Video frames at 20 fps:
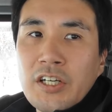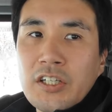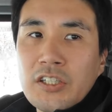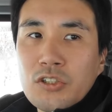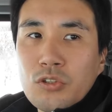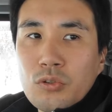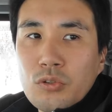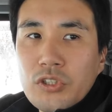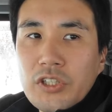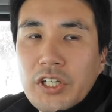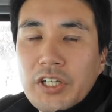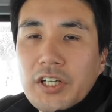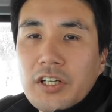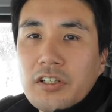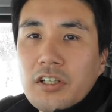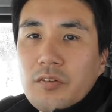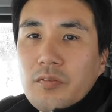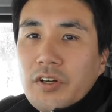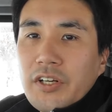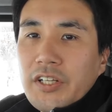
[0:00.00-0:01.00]
そういうやり
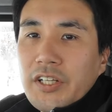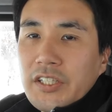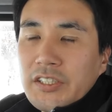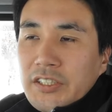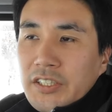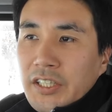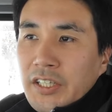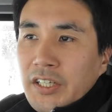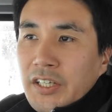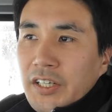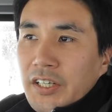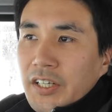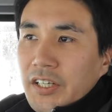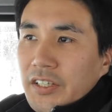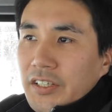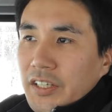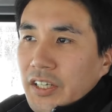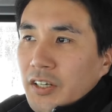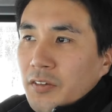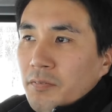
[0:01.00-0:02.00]
方もありだし、
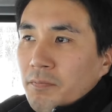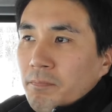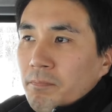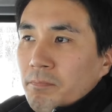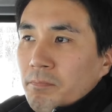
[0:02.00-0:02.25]
ね。